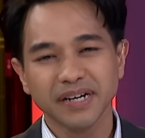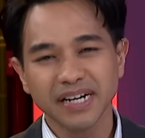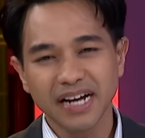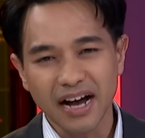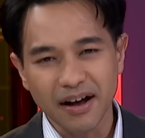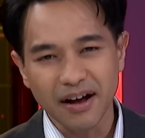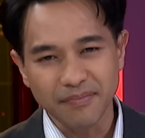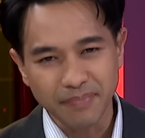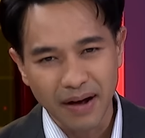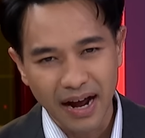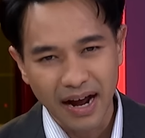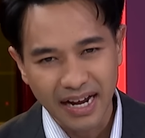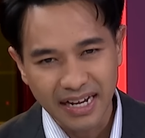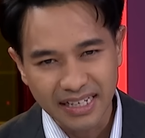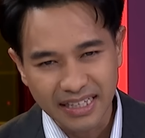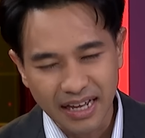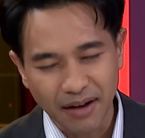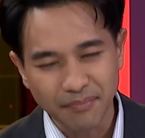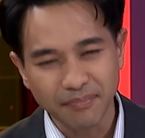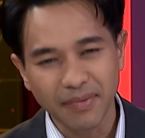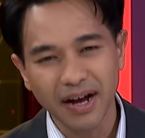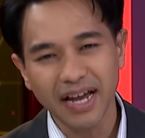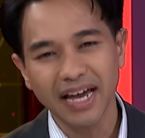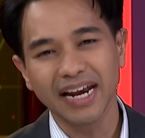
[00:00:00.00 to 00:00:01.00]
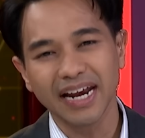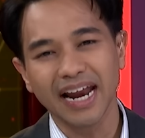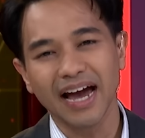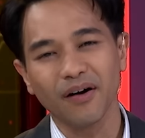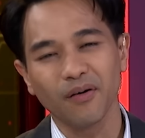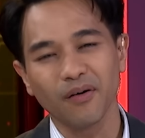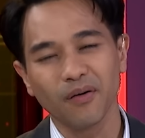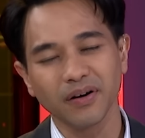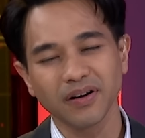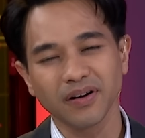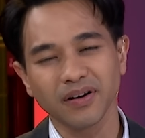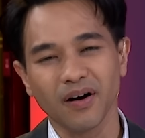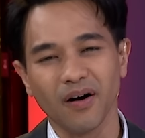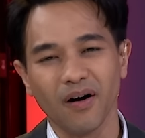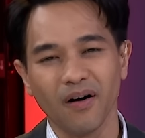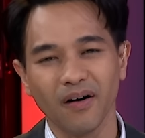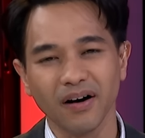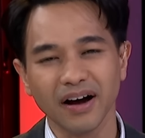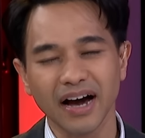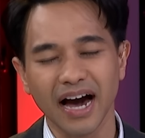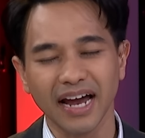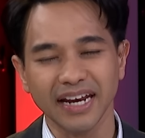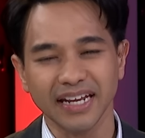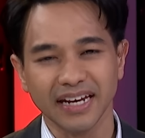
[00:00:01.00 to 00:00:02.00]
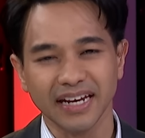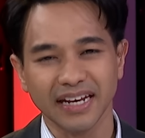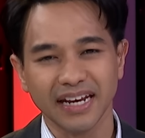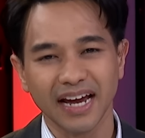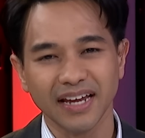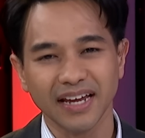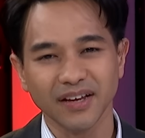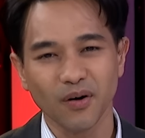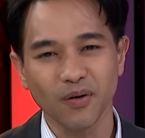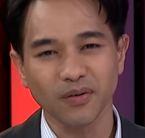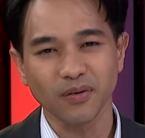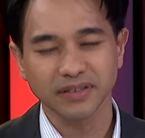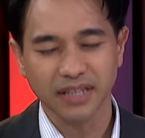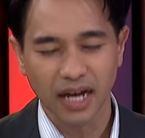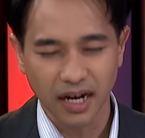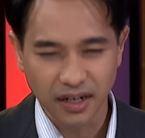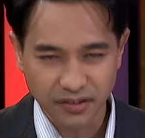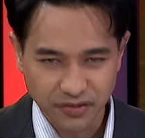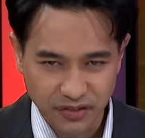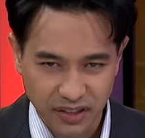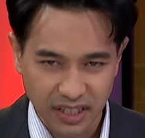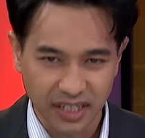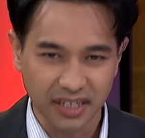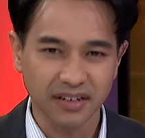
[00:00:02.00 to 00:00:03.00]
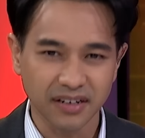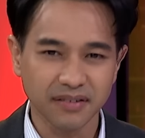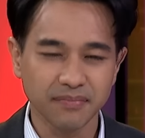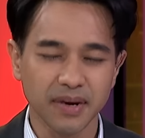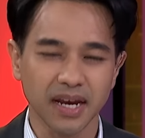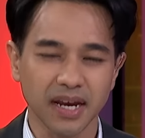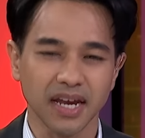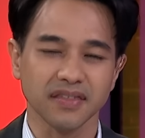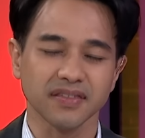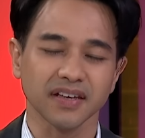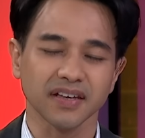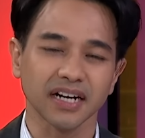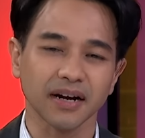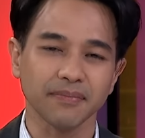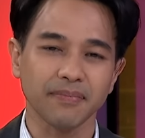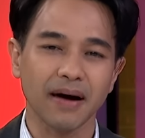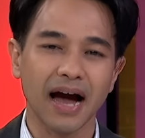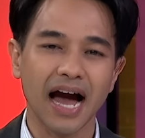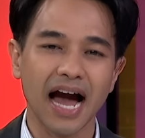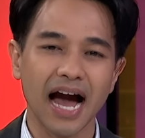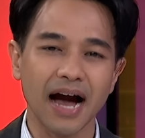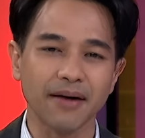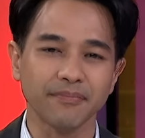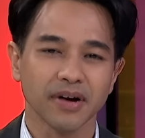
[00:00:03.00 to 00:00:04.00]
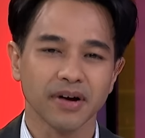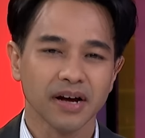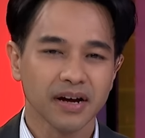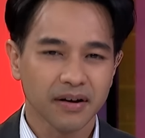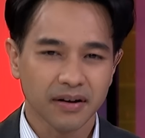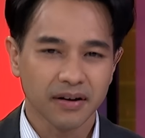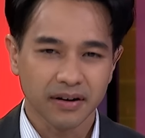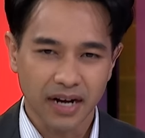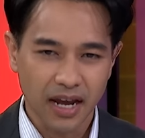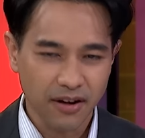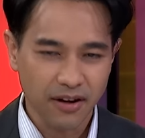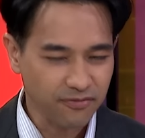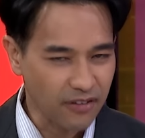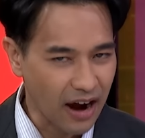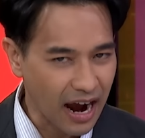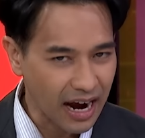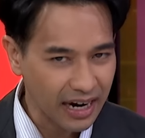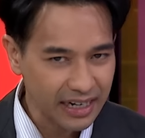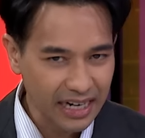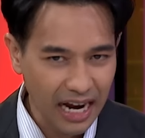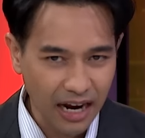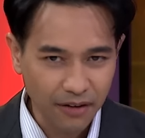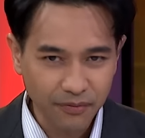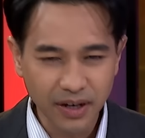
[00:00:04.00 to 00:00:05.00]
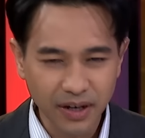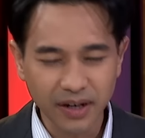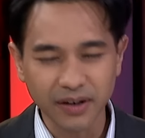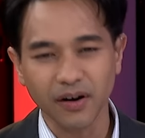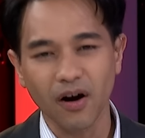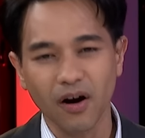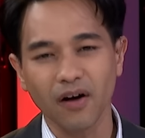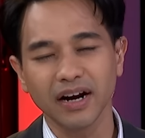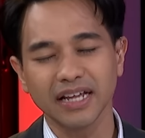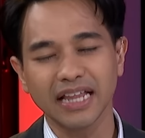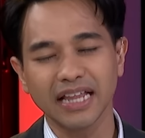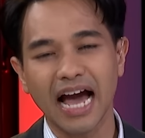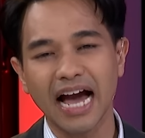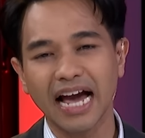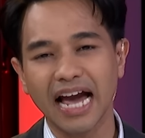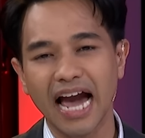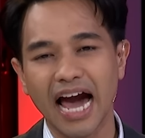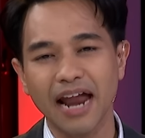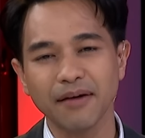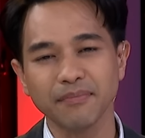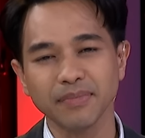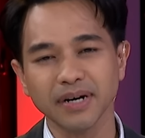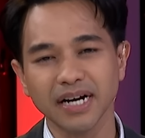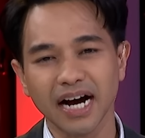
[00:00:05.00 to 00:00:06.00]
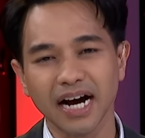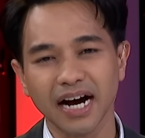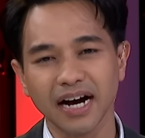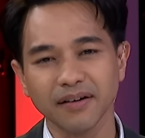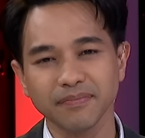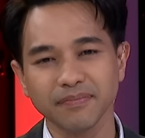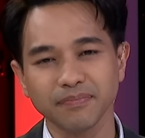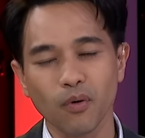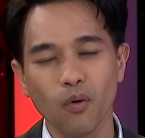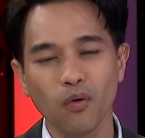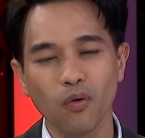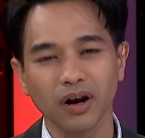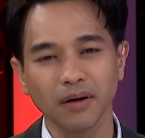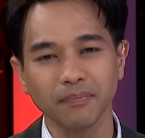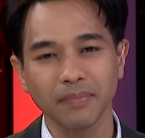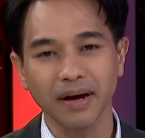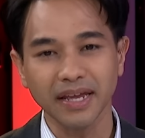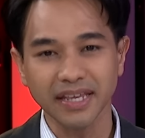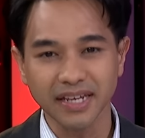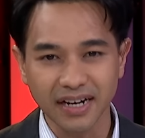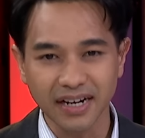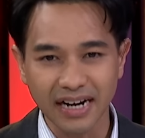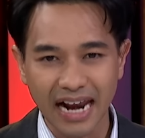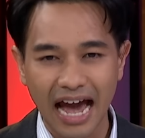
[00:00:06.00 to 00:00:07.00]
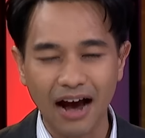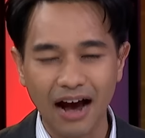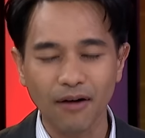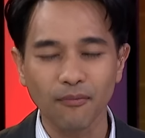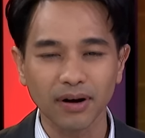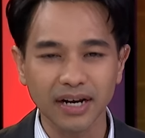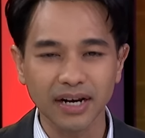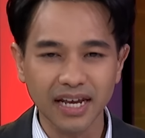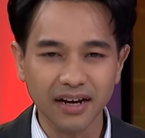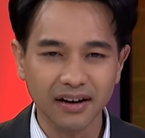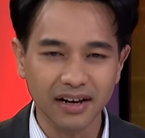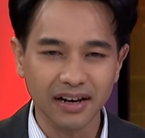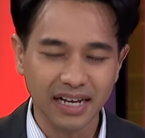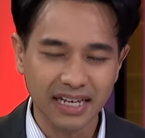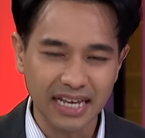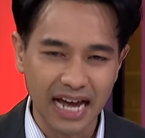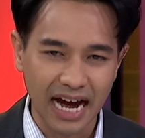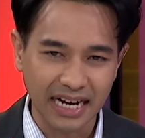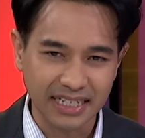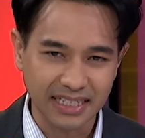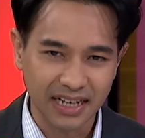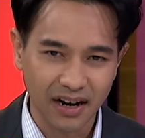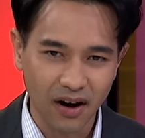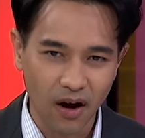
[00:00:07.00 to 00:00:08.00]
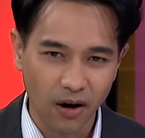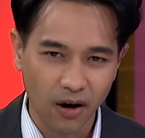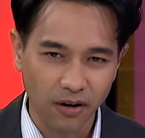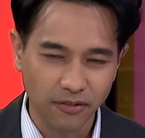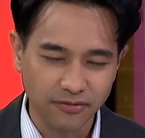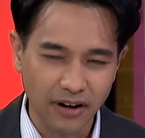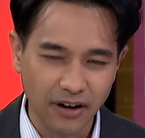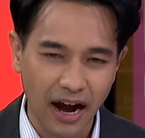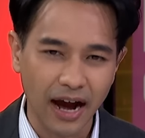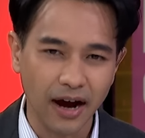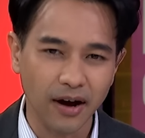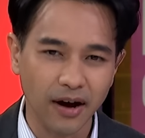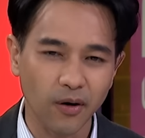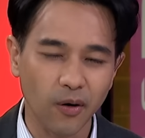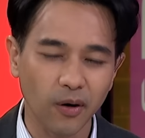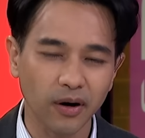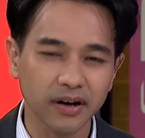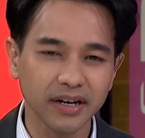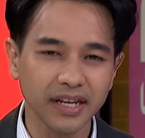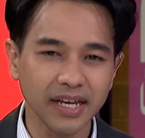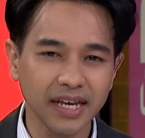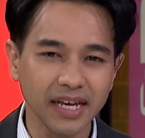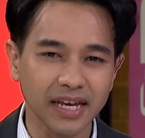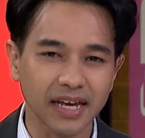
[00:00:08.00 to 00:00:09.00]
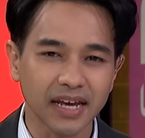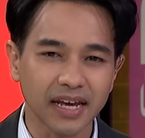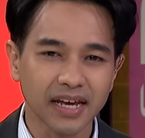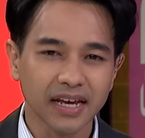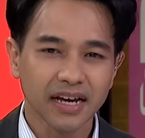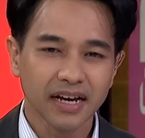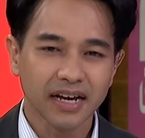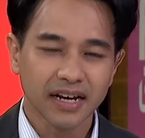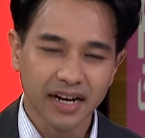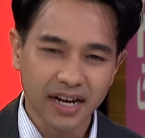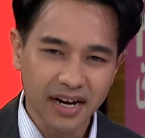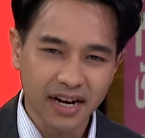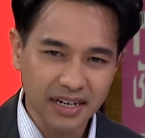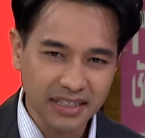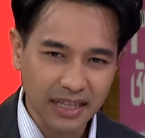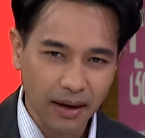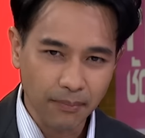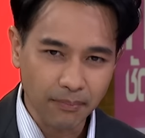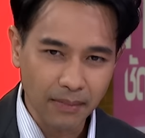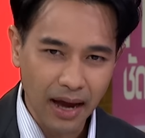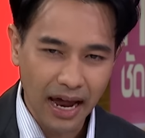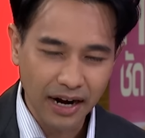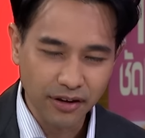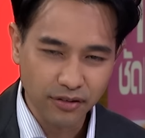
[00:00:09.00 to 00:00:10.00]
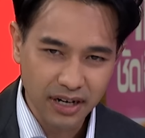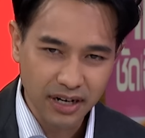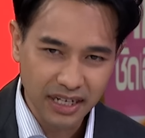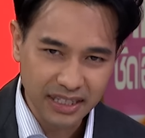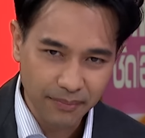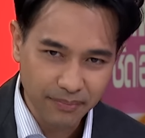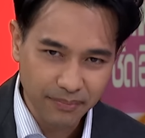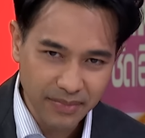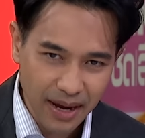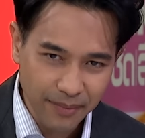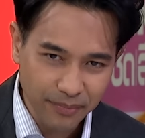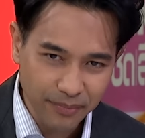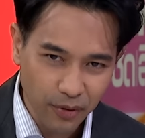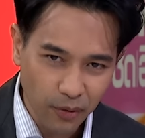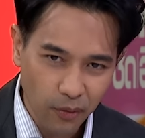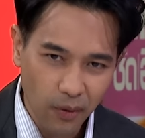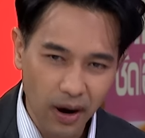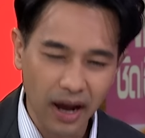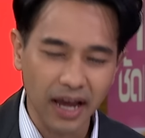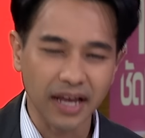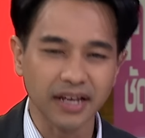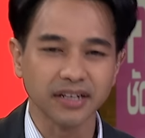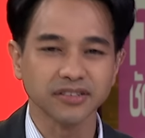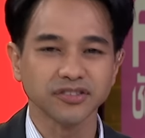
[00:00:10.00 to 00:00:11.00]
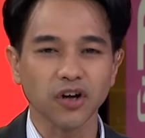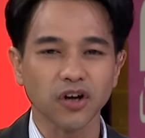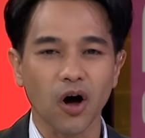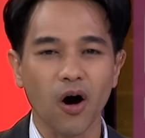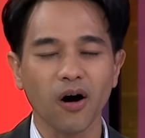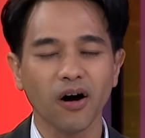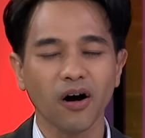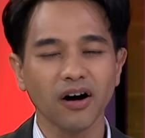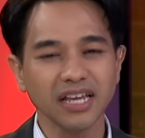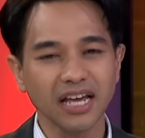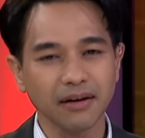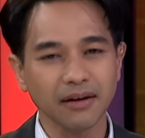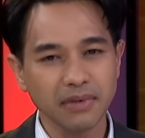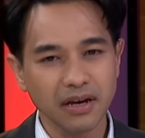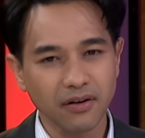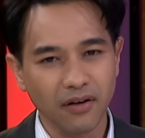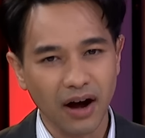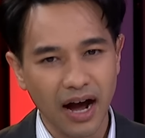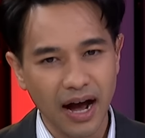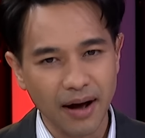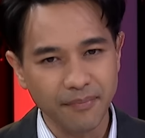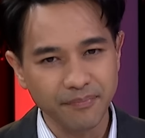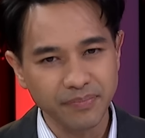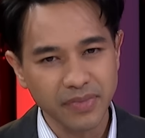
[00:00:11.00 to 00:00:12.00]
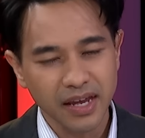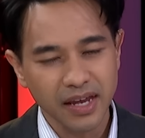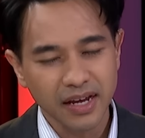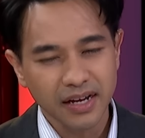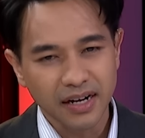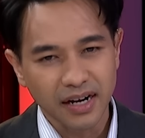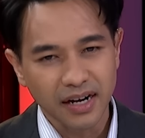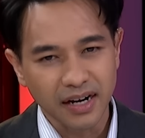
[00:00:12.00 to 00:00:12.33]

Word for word: เพื่อไปทำให้อนาคตของอดีตนายกทักษิณมีอิสรภาพได้ฟังนักวิเคราะห์ในทางการเมืองพูดกันไปเยอะแล้ววันนี้ก็เลยอยากจะลองฟังคนที่1ทำงานอยู่ในทำเนียบด้วย2ก็ยังมีความ